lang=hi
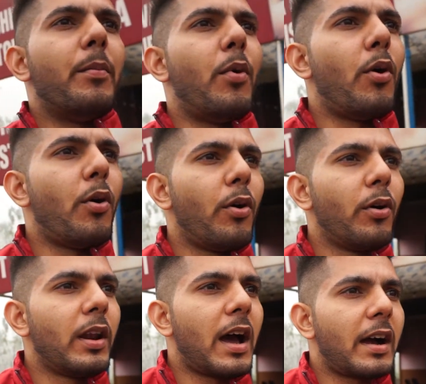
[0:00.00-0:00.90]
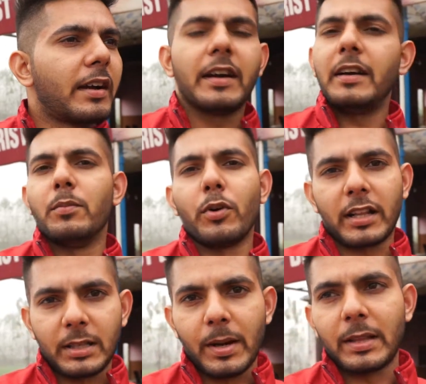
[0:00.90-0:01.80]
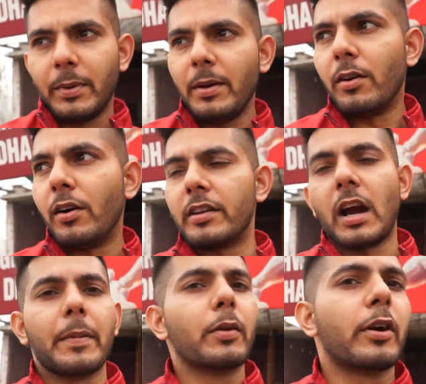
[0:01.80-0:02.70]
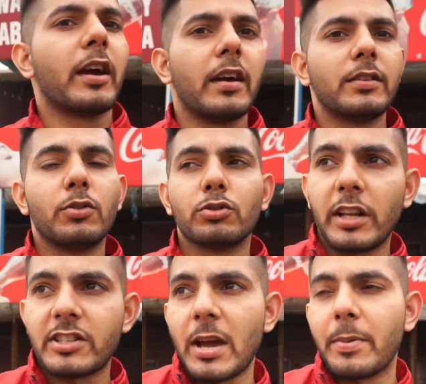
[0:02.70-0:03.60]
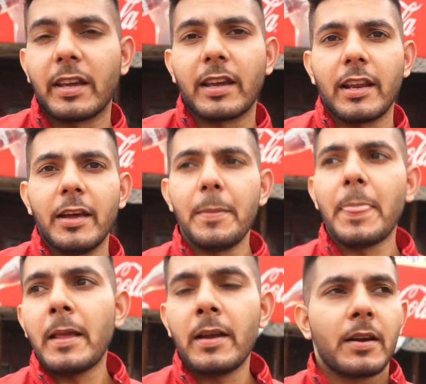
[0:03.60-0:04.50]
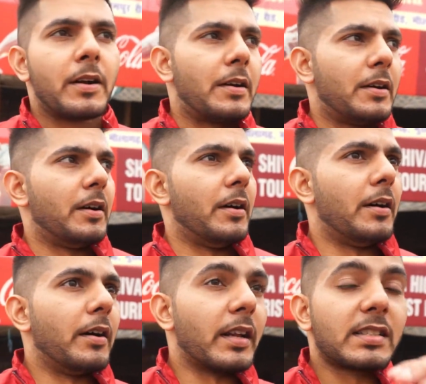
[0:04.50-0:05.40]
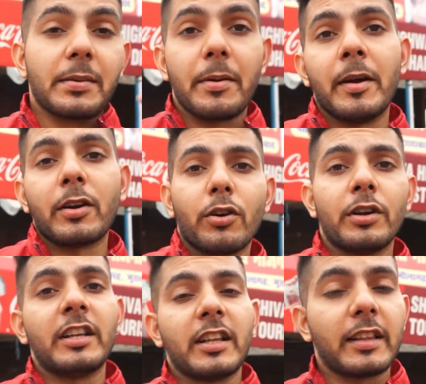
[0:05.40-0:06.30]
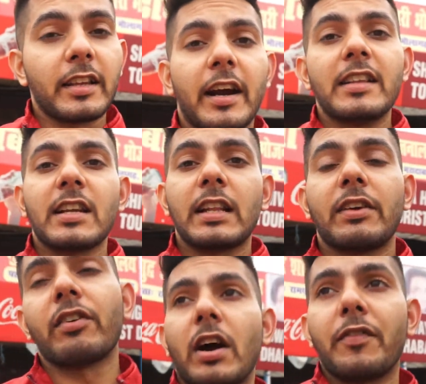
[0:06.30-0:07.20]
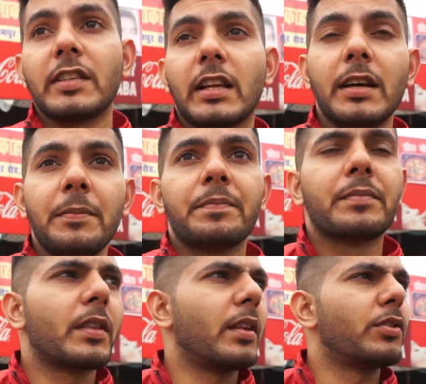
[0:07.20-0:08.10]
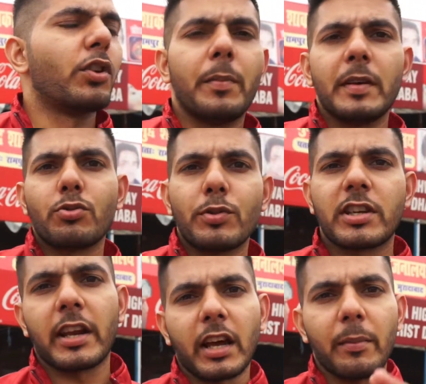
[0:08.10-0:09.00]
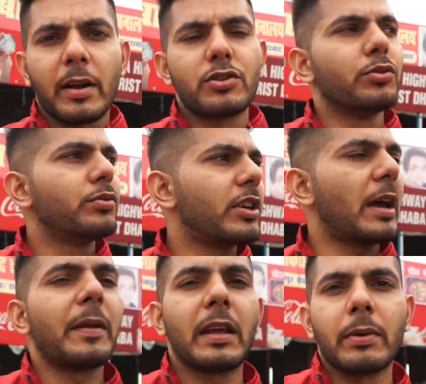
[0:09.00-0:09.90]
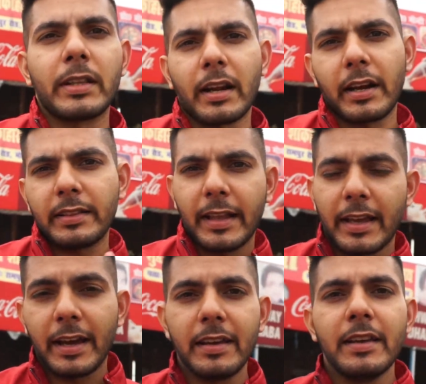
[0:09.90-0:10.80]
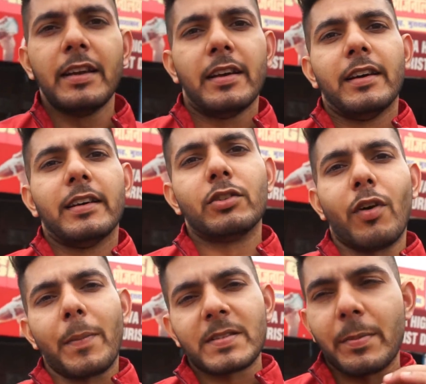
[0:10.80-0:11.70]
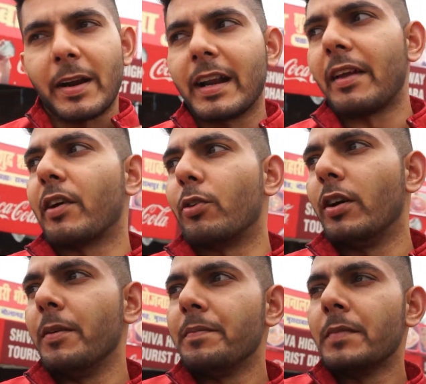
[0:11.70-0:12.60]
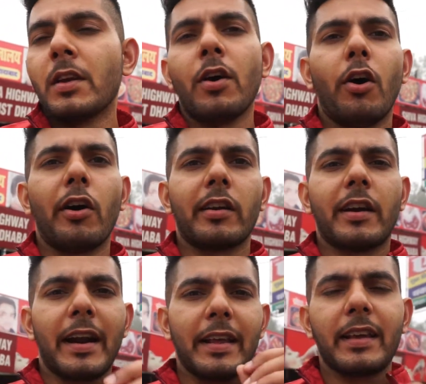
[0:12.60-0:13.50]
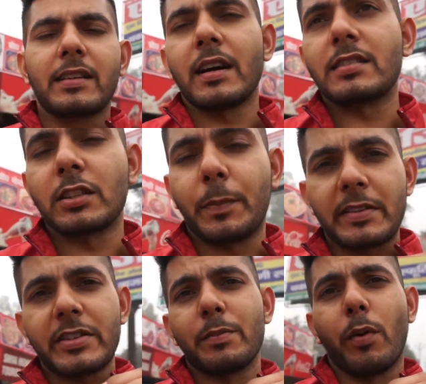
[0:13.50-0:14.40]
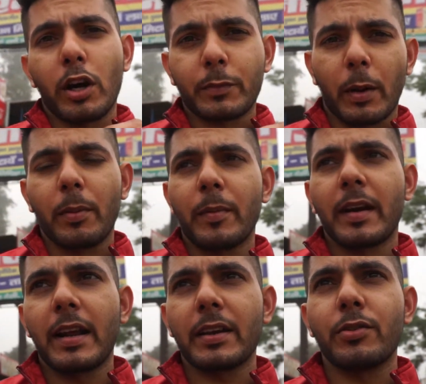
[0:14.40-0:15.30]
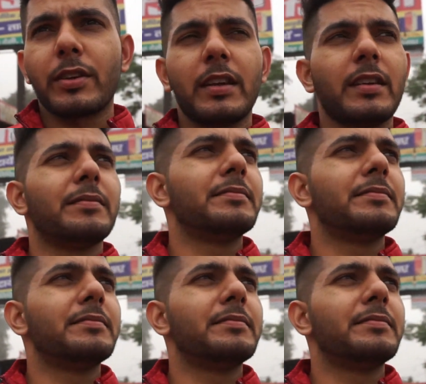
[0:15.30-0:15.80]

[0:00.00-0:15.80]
मोलागढ़ मुरादाबाद में और यहाँ पे रुके हैं दूसरे चाय ब्रेक के लिए रास्ते में मेरे को नींद आ रही गाड़ी चलाता है काफ़ी ज़्यादा तो अभी स्विच करेगा हिमांशु चाय पीने के बाद अगर नींद नहीं आई तो वापस से मैं ही ड्राइव करूँगा और गाड़ी का सस्पेंशन बहुत प्रॉब्लम कर रहा है क्योंकि